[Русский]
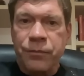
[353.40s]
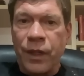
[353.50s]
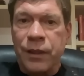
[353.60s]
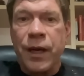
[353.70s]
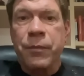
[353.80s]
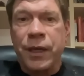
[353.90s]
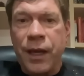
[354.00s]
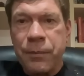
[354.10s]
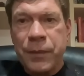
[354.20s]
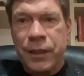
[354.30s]
Там
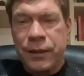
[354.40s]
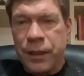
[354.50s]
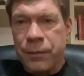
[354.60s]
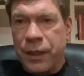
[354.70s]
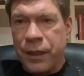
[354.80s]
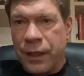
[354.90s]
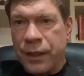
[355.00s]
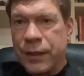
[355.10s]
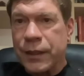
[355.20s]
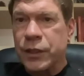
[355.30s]
камера, там
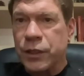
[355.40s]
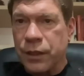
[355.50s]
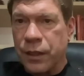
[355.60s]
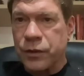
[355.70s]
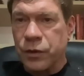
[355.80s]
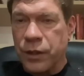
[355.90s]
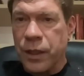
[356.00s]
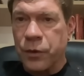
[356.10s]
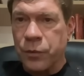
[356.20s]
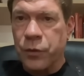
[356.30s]
охрана, и считал, что
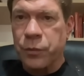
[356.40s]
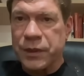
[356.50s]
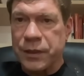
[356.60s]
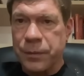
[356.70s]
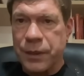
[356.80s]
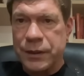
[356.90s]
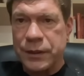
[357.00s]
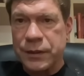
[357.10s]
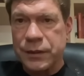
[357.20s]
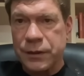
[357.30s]
там он будет в
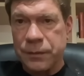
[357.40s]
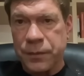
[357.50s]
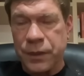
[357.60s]
безопасности.